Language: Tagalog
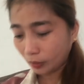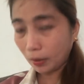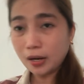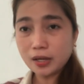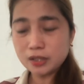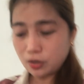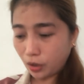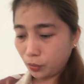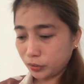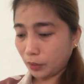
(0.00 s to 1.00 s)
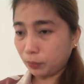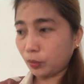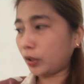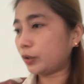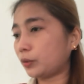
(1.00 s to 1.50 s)
Bali kasi yung kausap ko
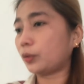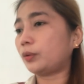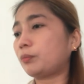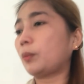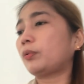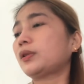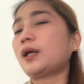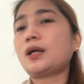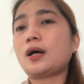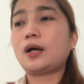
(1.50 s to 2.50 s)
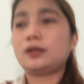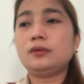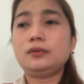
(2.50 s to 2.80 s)
ngayon, pupunta ng ano?